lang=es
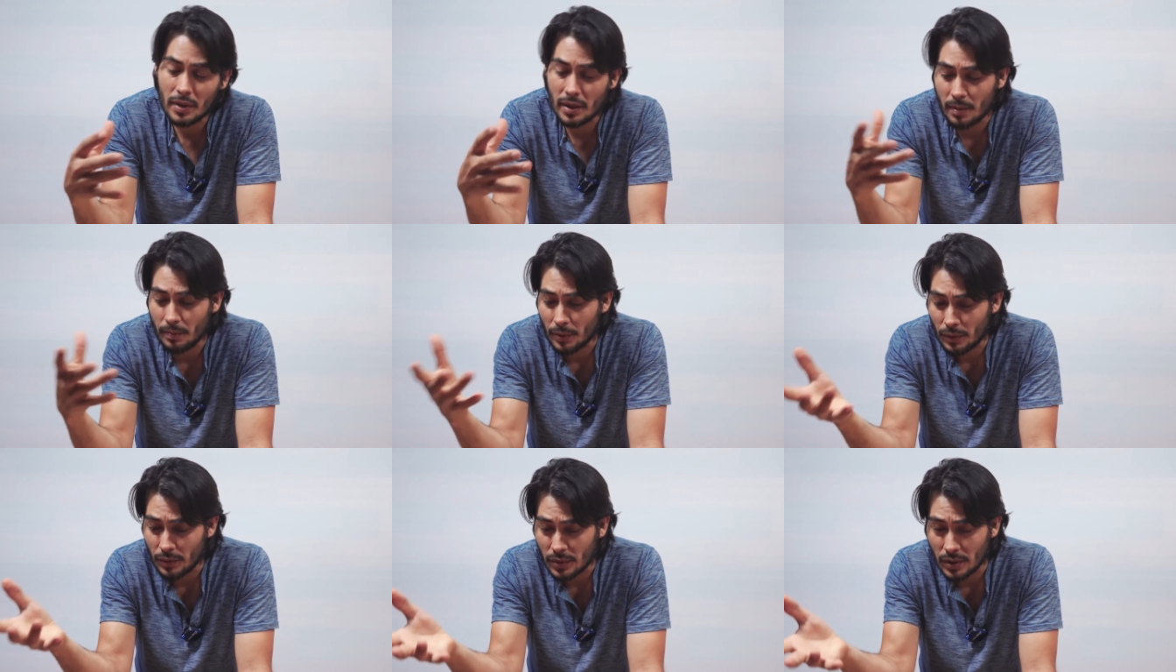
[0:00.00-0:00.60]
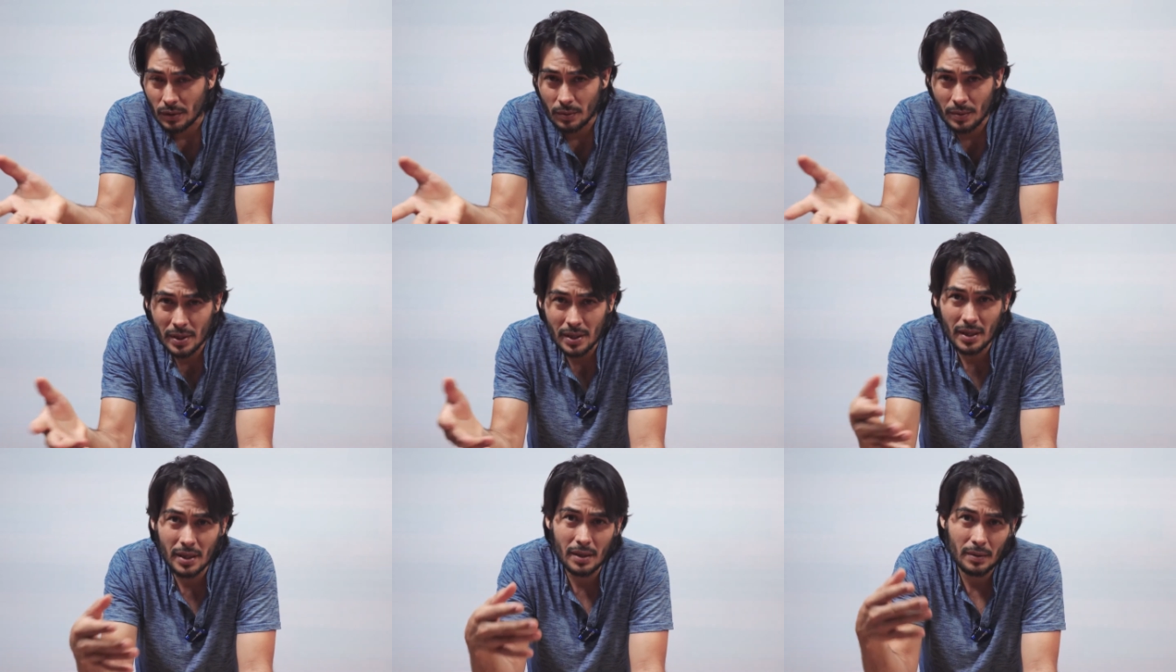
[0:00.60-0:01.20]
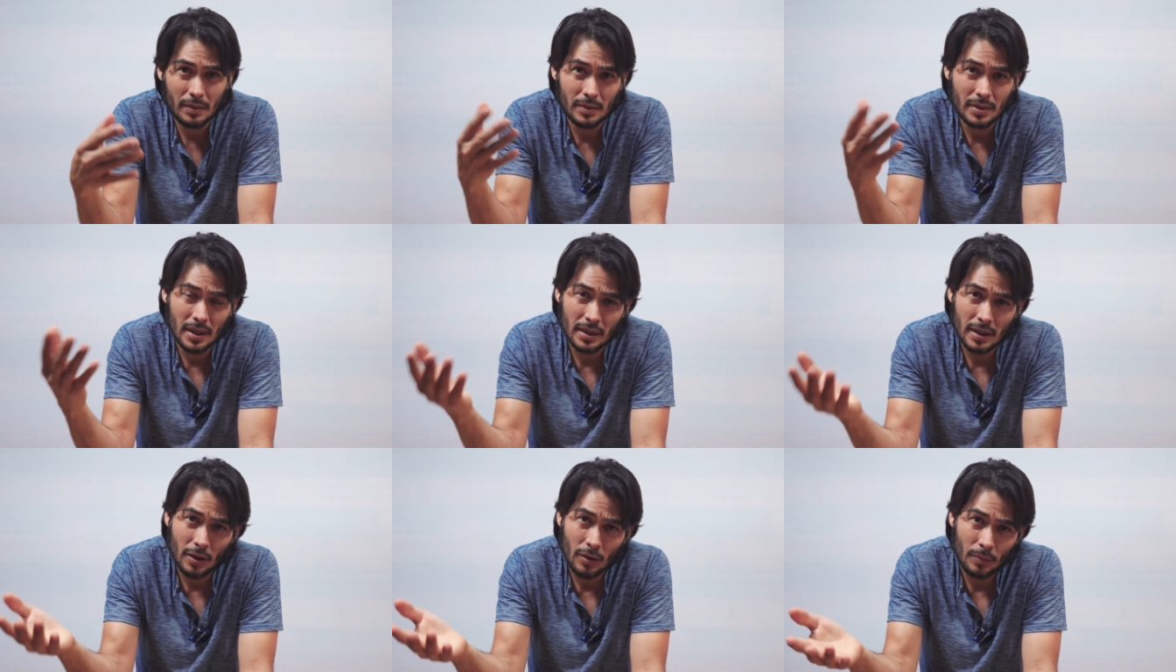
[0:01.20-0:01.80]
He reproducido videos,
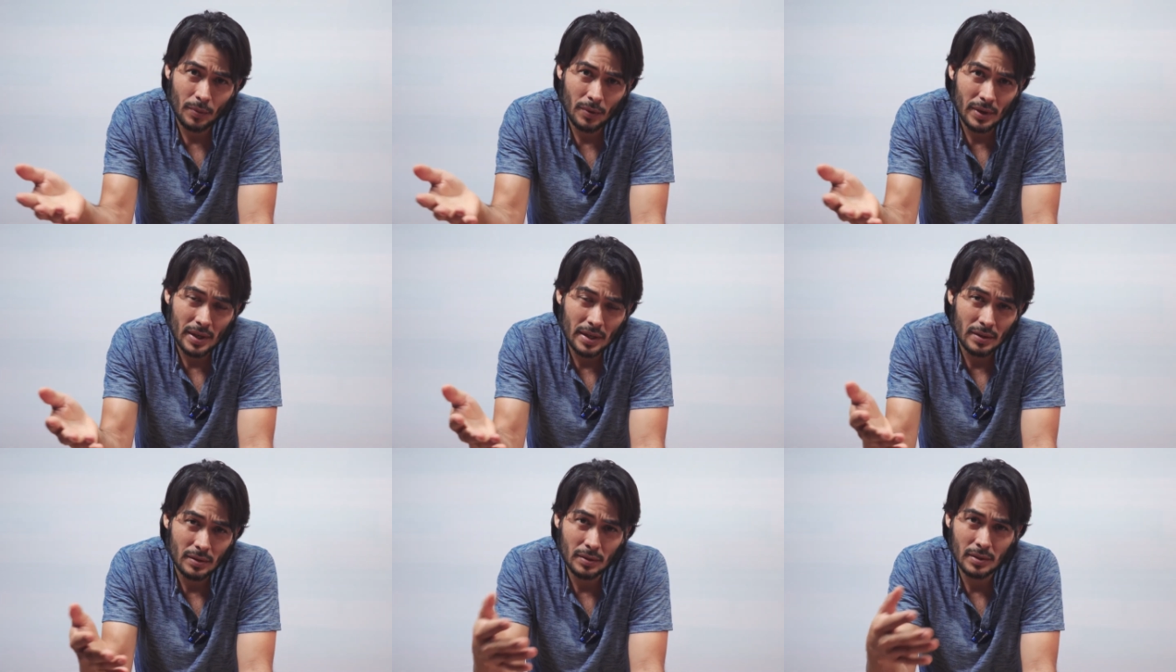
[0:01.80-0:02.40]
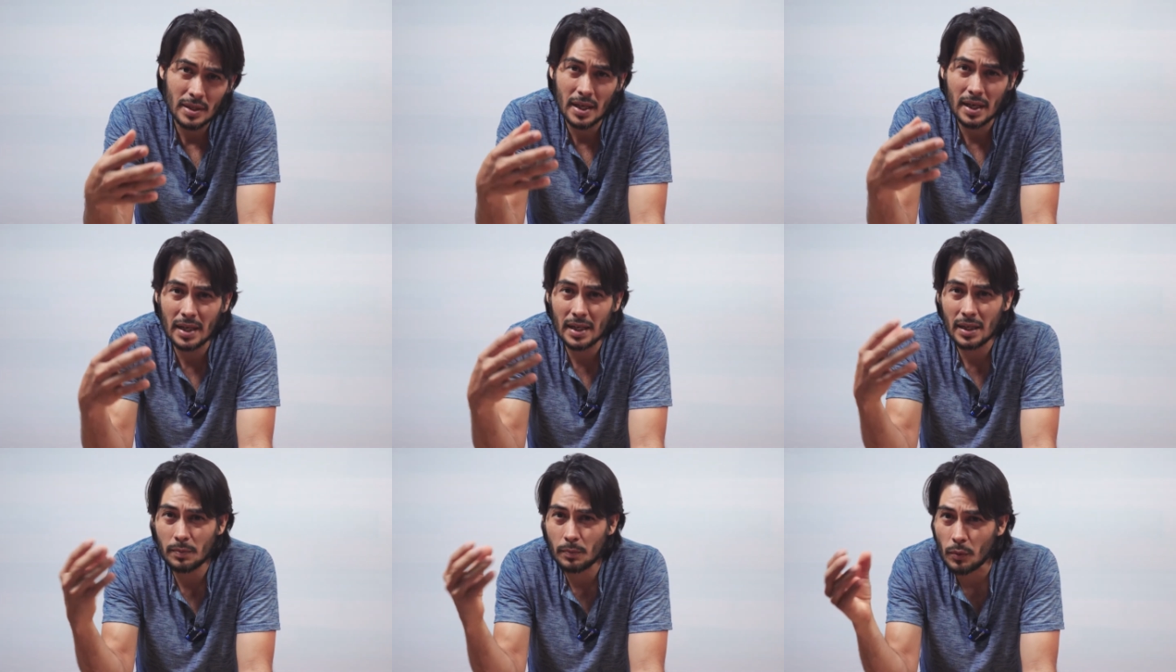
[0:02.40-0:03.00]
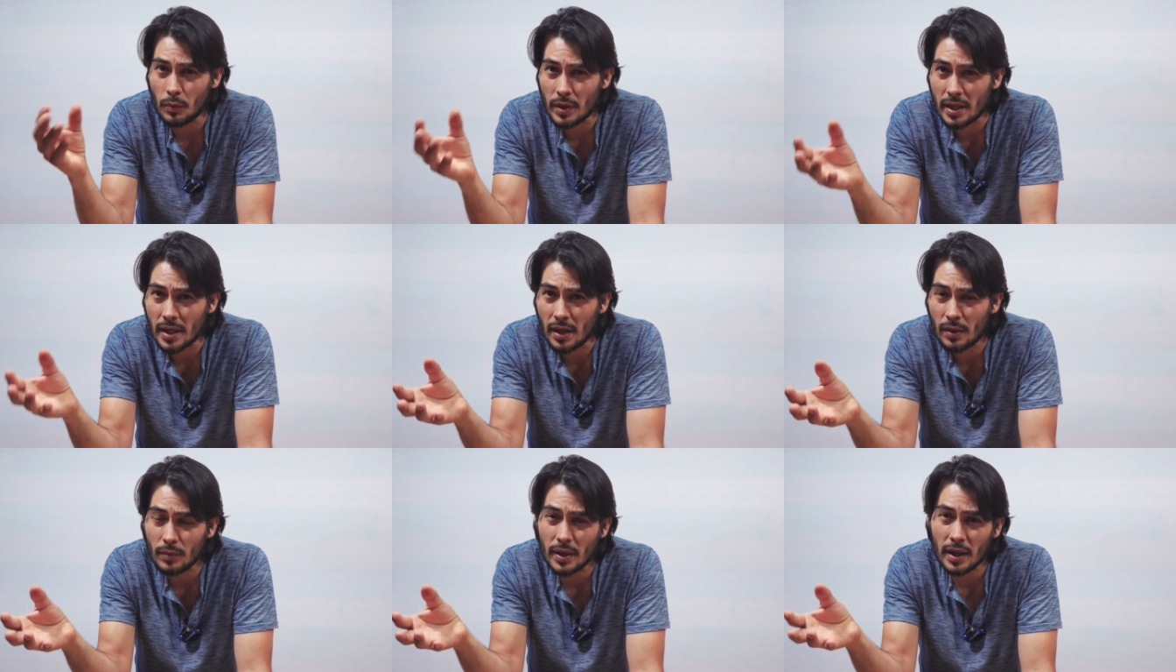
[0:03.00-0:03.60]
andado por redes sociales,
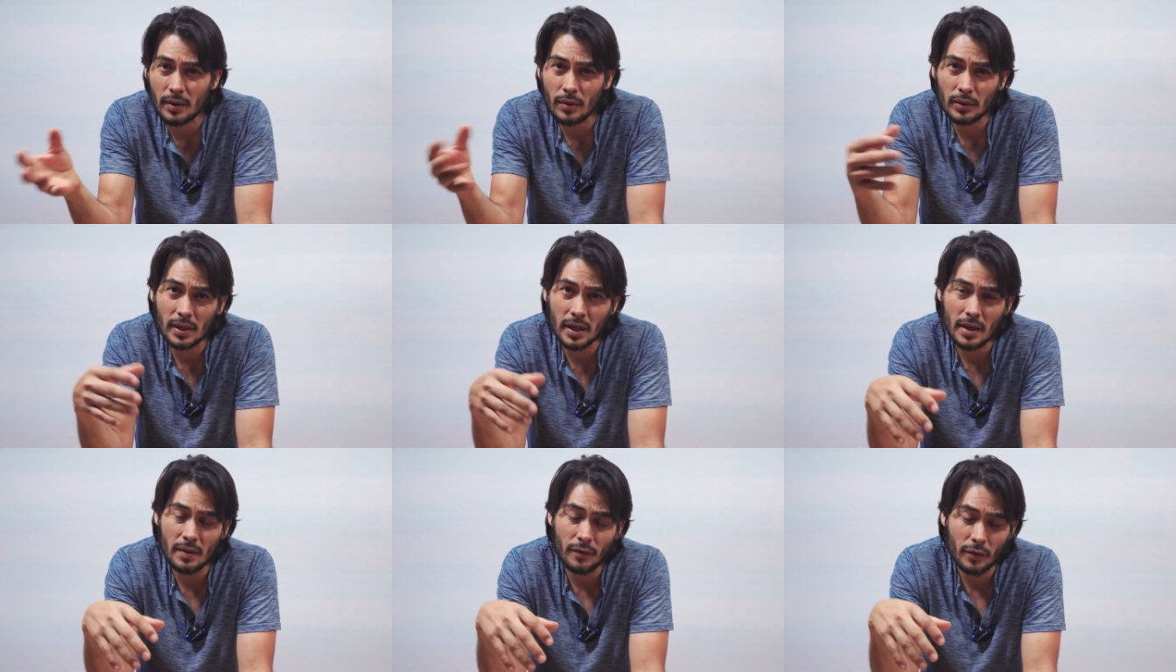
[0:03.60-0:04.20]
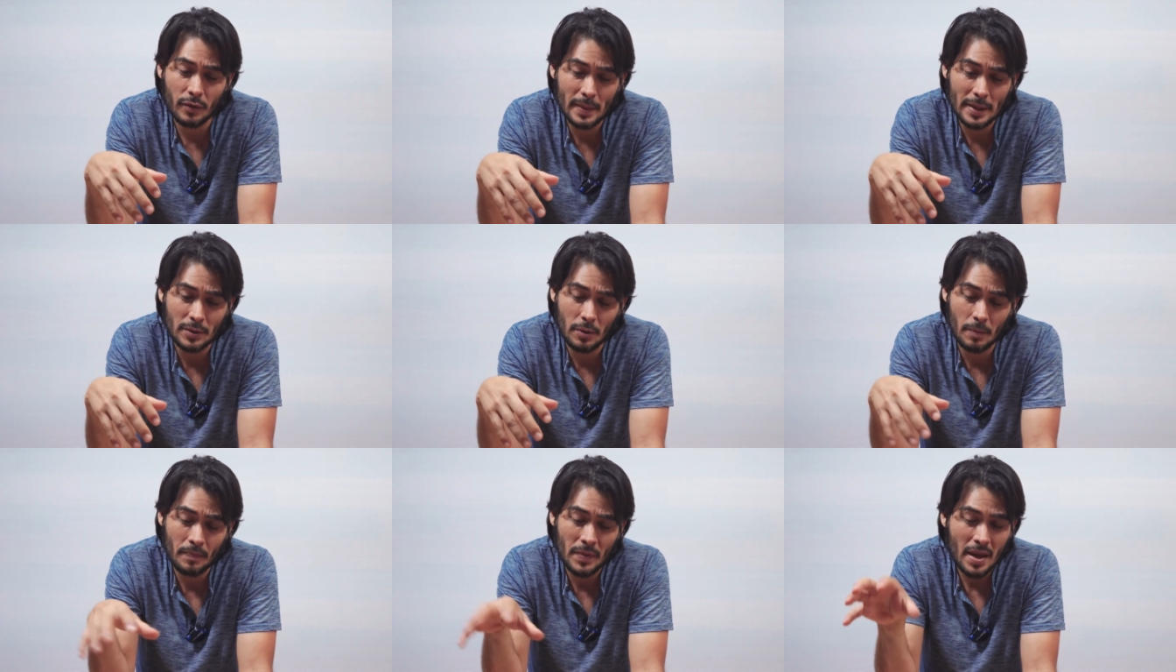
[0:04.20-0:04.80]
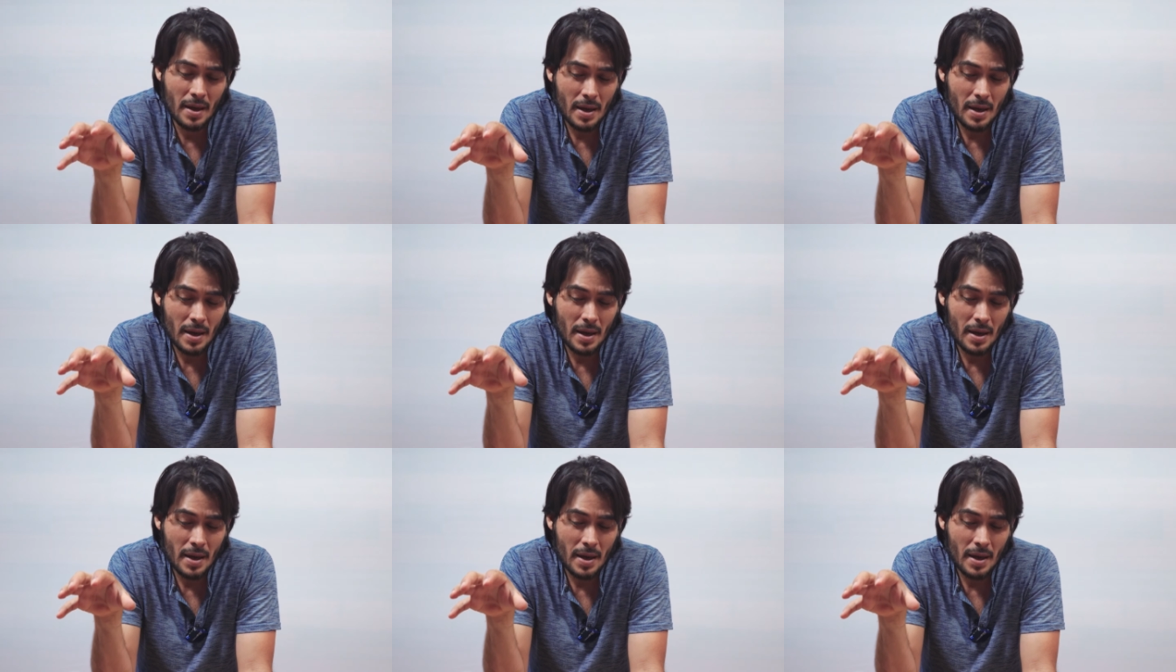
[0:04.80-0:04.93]
publicado una que otra información,